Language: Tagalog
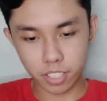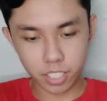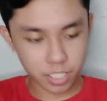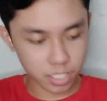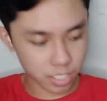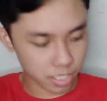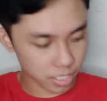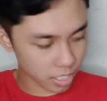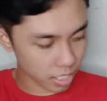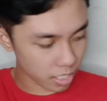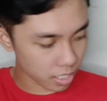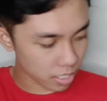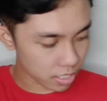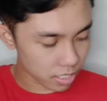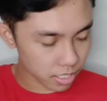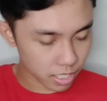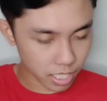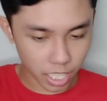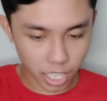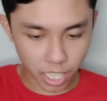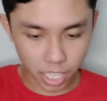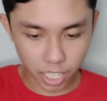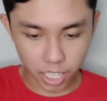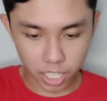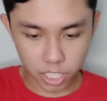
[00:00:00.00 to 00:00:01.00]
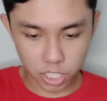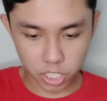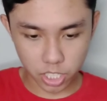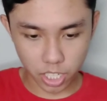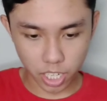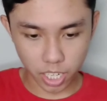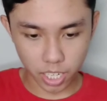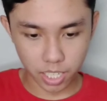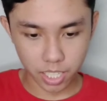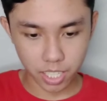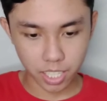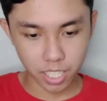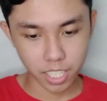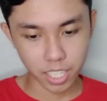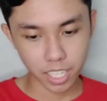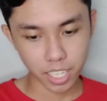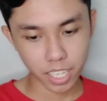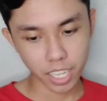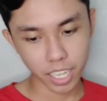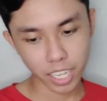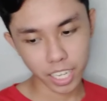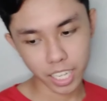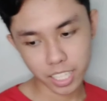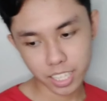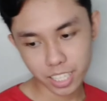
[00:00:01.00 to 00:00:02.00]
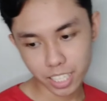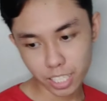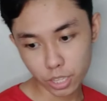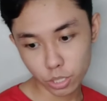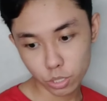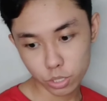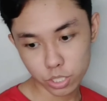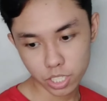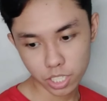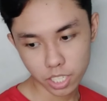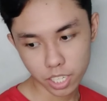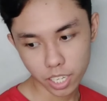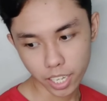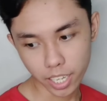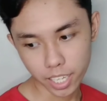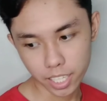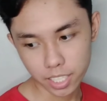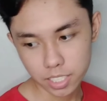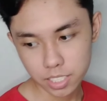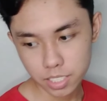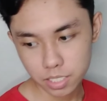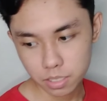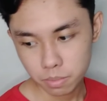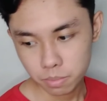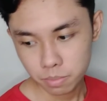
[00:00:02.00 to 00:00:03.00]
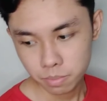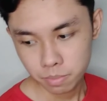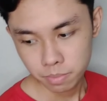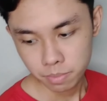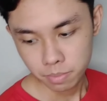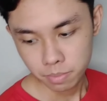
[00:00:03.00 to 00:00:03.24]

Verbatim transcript: ay sealed talaga siya. And ito siya guys.